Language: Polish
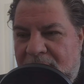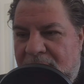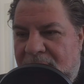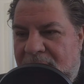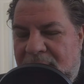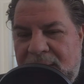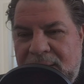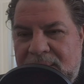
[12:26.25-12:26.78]

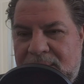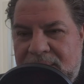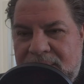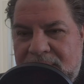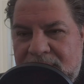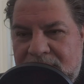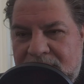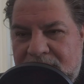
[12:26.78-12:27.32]
E,
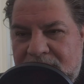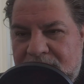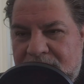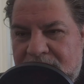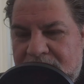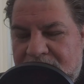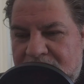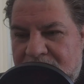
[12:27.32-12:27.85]

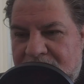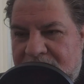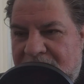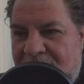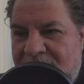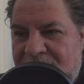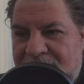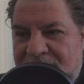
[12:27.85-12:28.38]

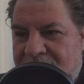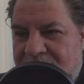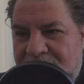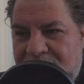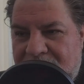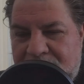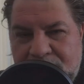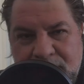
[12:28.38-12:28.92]
nawet e,
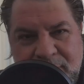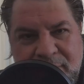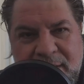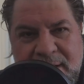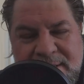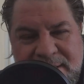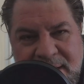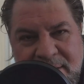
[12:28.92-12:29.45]

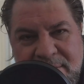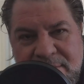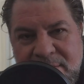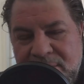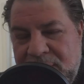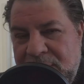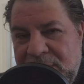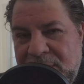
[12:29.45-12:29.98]
Wracając do
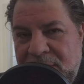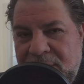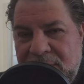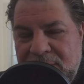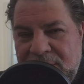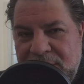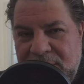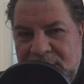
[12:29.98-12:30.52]
trzeciego
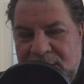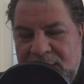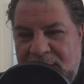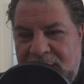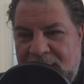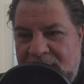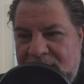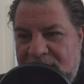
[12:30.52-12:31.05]

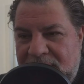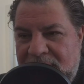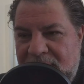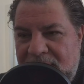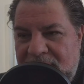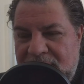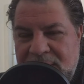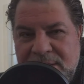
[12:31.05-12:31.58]
odcinka, do
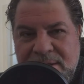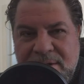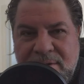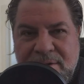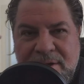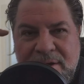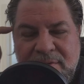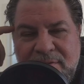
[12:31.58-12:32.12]
tej
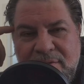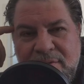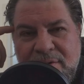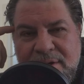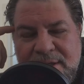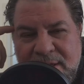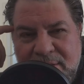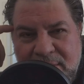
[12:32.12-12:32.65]
historii
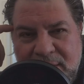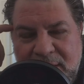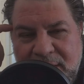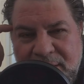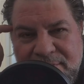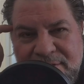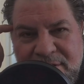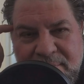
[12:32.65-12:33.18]
dwóch
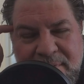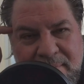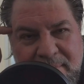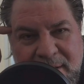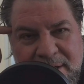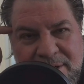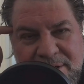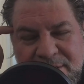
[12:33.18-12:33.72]
zakochanych w sobie
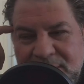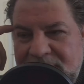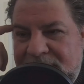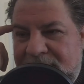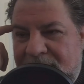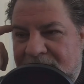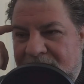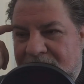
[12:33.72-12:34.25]

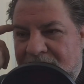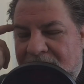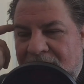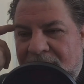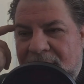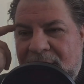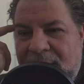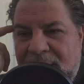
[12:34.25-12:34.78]
mężczyzn,
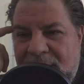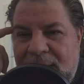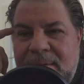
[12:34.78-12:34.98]
e,